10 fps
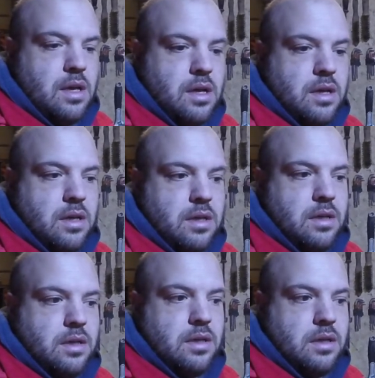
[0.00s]
euh,
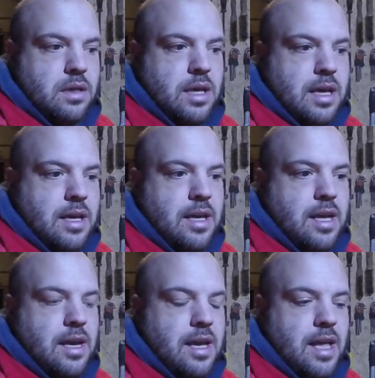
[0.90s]

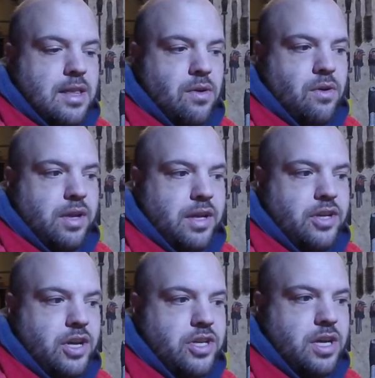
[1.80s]
écrire et attendre et
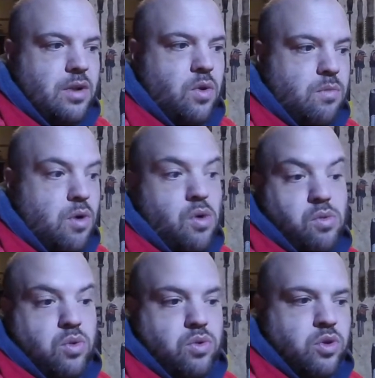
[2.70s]
chercher longuement
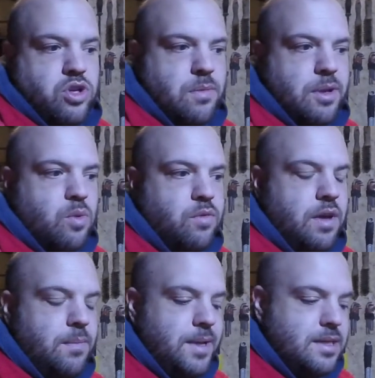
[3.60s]
ou ne jamais trouver
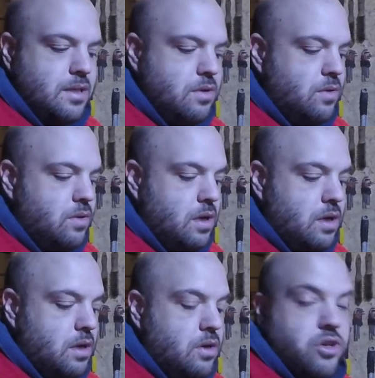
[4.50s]
parce que
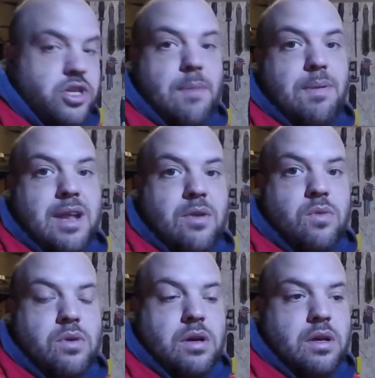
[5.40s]
euh, quand je tape les
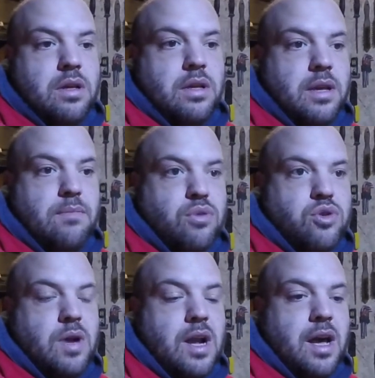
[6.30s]
noms euh, des
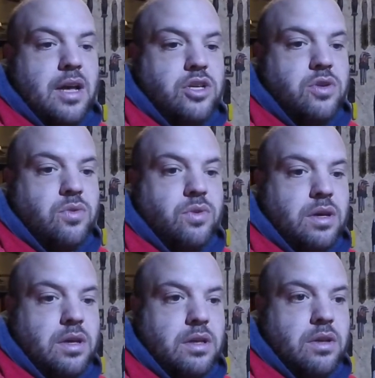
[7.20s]
bourgeois de la région
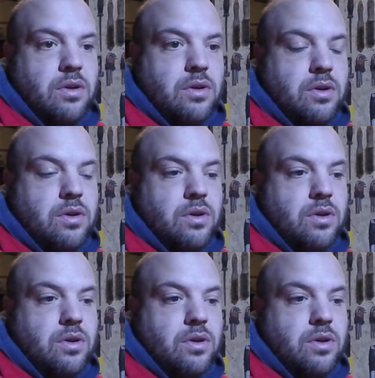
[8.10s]
euh, dans,